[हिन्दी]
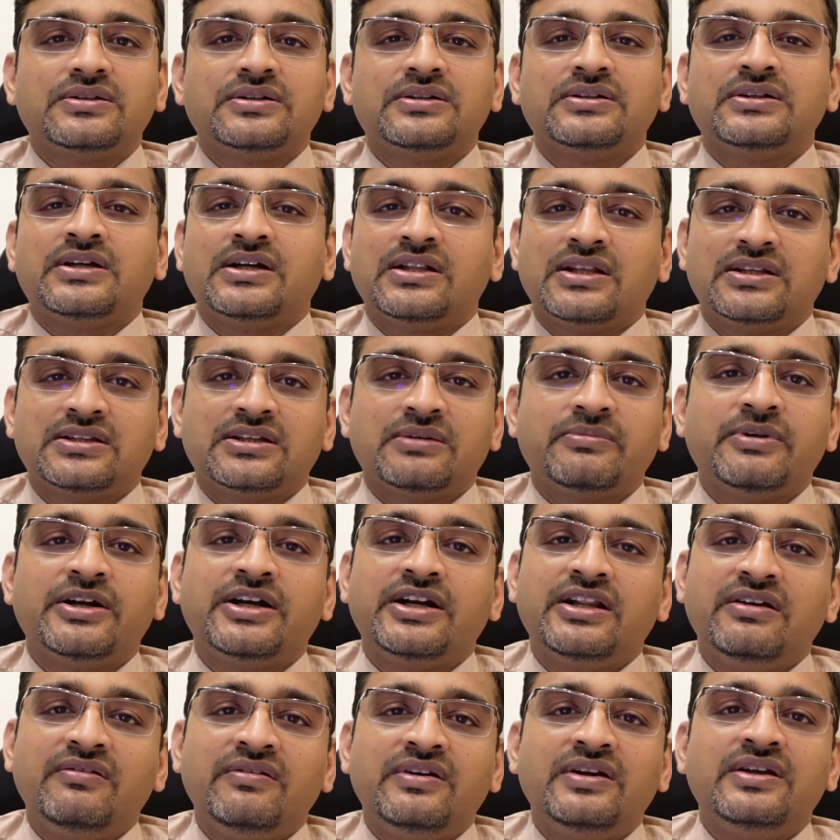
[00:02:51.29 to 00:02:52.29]
ज़्यादा समय
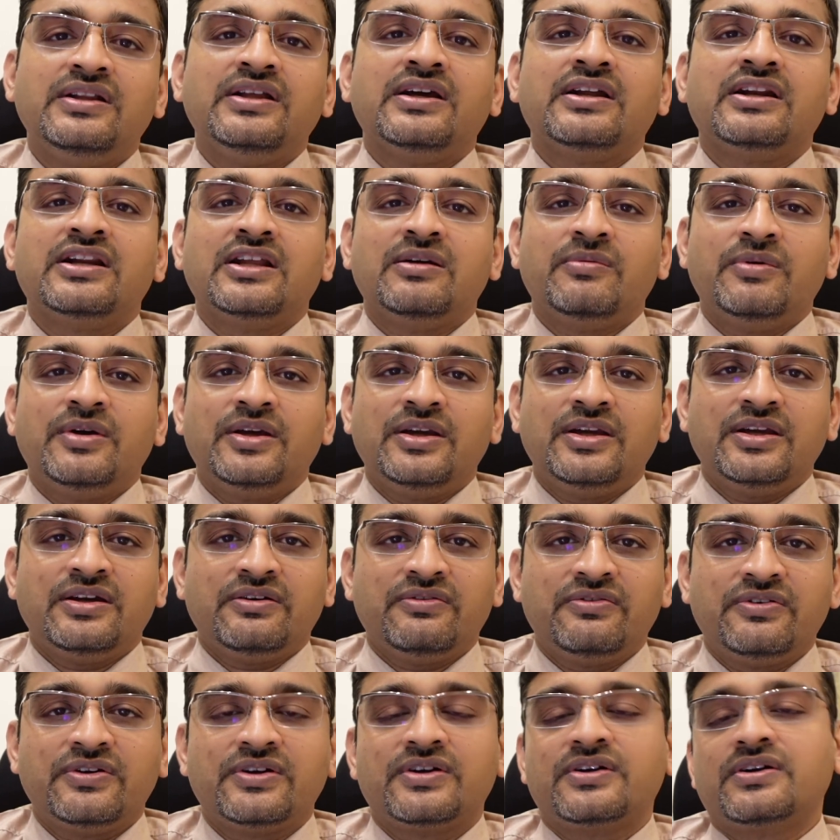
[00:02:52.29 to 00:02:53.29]
टीवी देखने में या
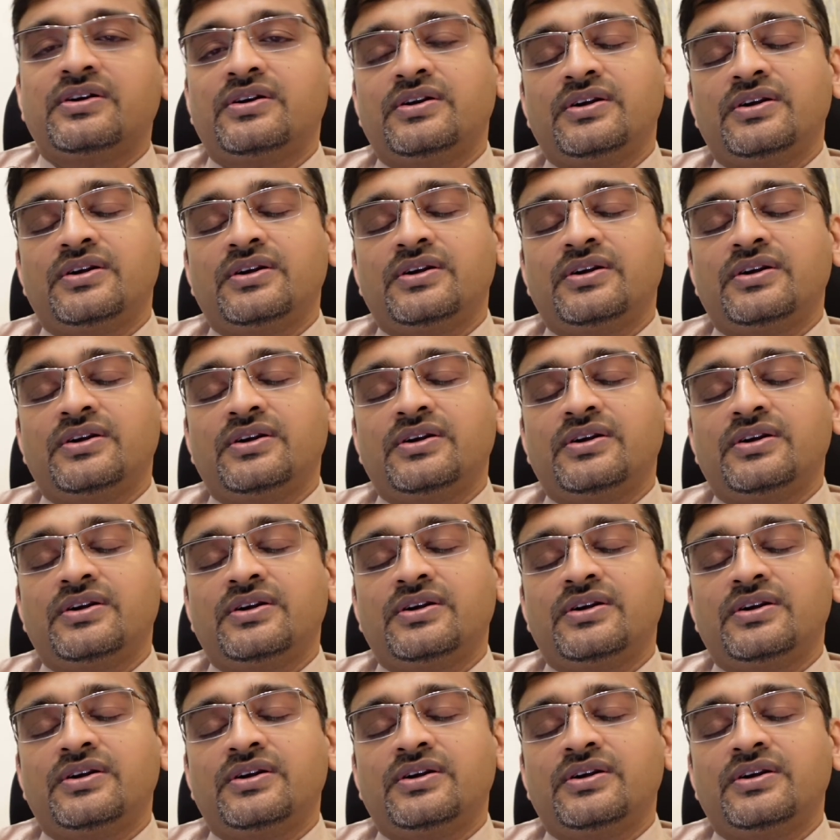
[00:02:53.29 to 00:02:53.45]
फिर